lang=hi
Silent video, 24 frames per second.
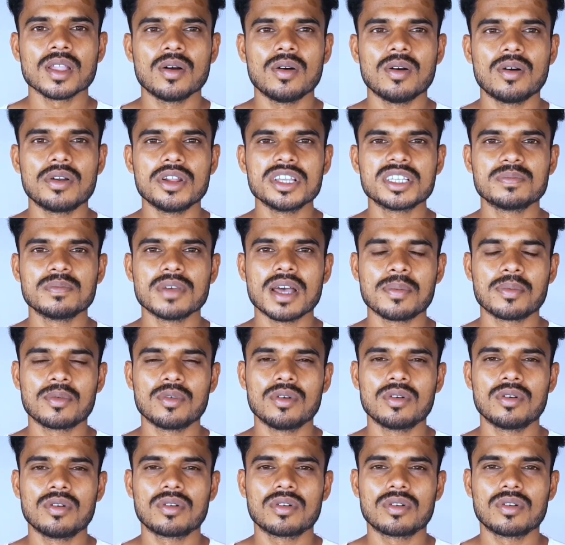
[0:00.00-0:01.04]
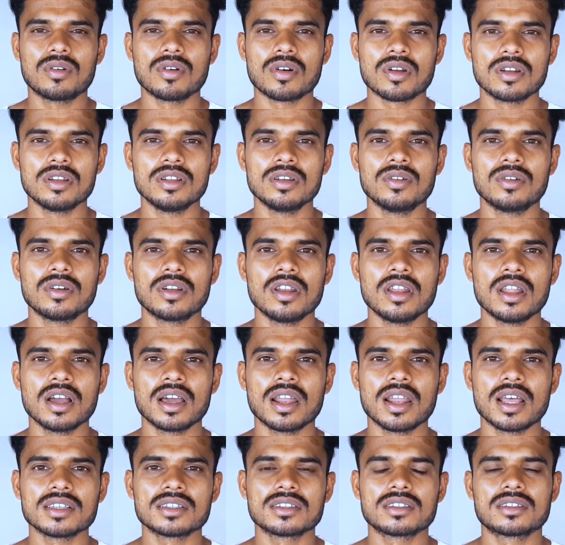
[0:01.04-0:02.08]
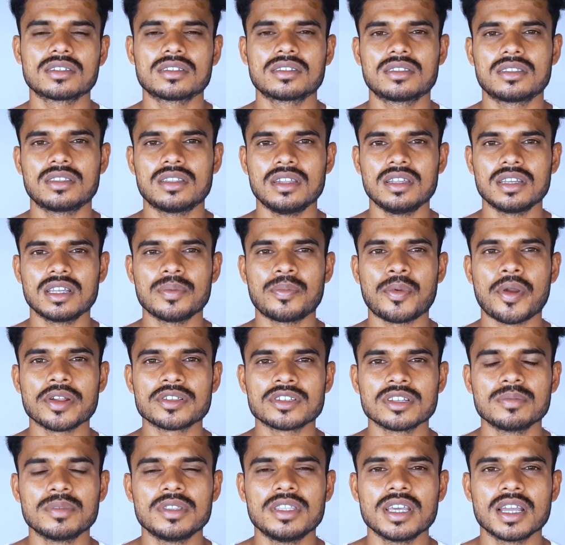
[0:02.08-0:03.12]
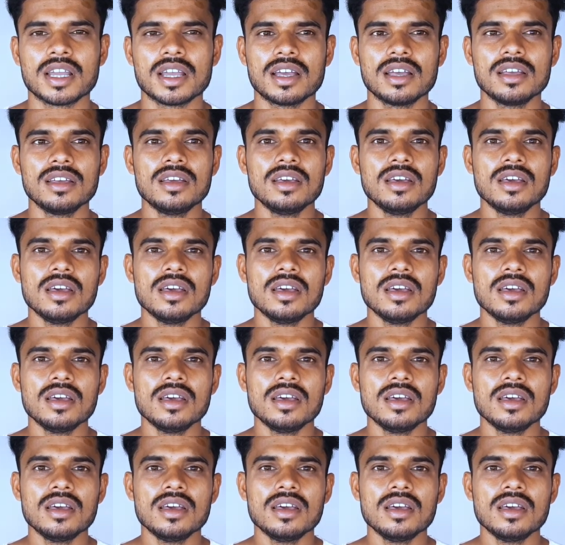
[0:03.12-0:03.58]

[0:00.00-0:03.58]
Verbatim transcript: और इसमें आपको कॉर्निंग गोरिल्ला ग्लास थ्री की प्रोडक्शन भी दिया गया है